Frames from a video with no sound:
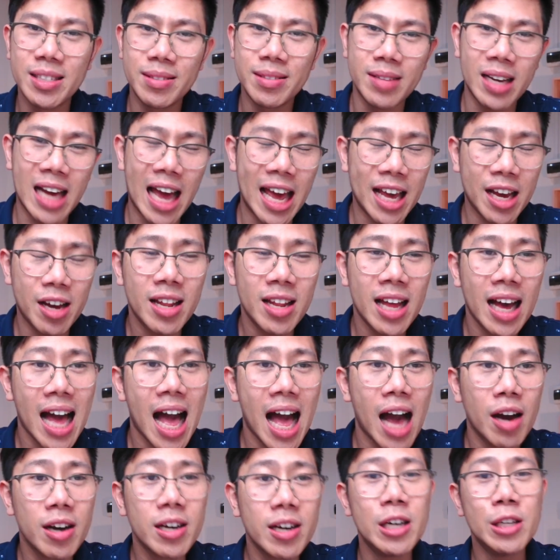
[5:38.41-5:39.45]
ยังไงก็ราคา
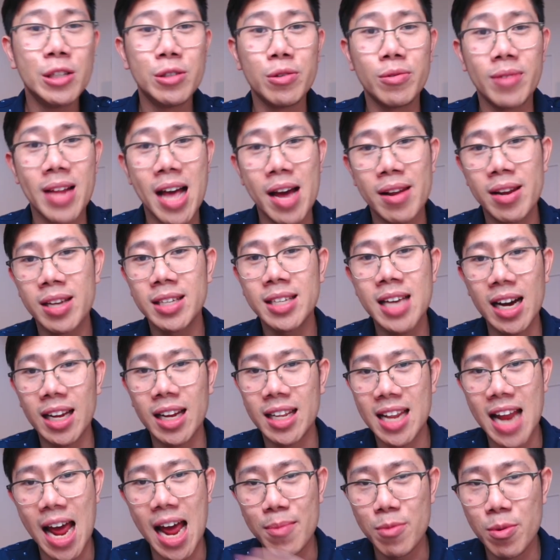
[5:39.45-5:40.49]
ก็ขึ้นอยู่แล้วนั่นจาก
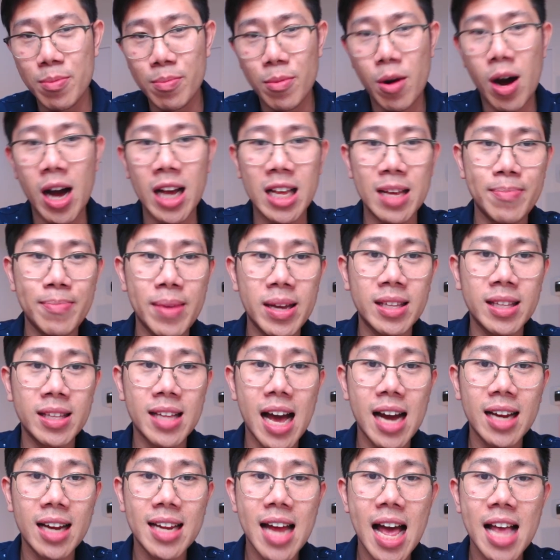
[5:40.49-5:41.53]
ไหนมุมมองอาจจะเป็น
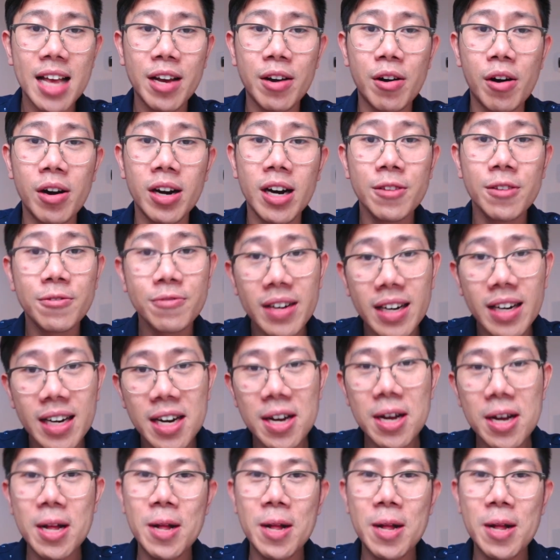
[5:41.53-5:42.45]
ทางด้านของเงินเฟ้อ